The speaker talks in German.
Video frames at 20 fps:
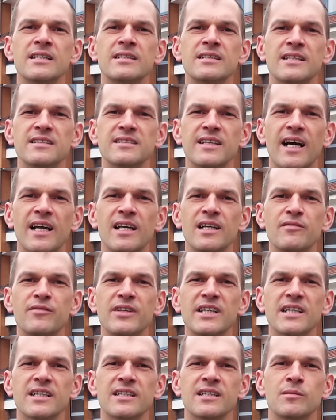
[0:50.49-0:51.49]
dass alle
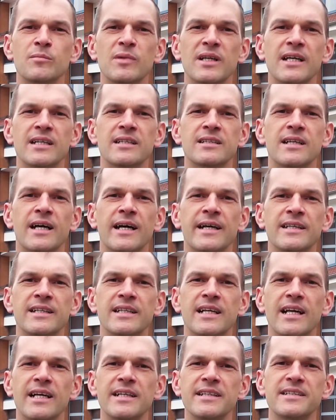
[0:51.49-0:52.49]
Wehren im Land eine
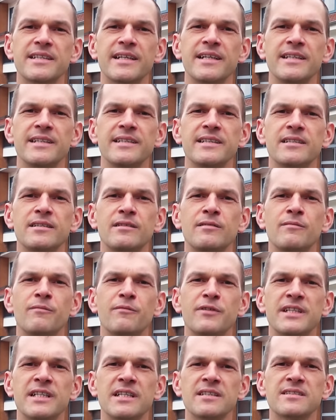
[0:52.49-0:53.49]
gleichteilige
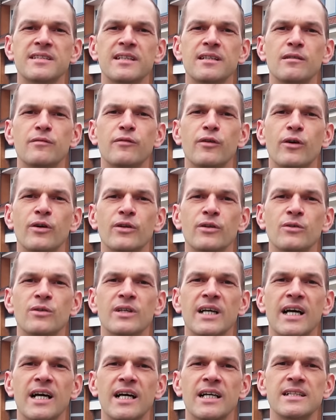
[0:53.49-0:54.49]
finanzielle
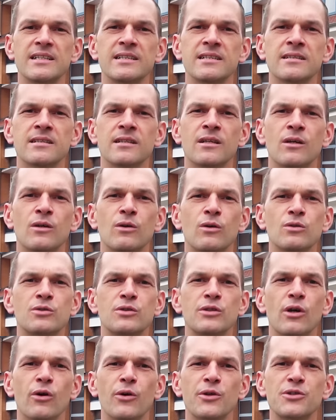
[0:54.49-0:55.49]
Förderung erhalten und
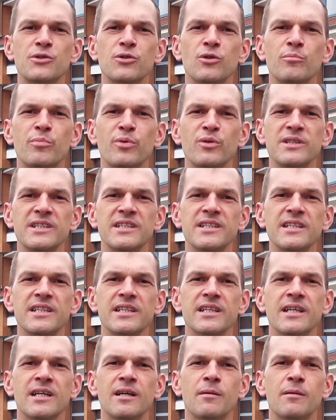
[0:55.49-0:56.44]
die Leuchtturmpolitik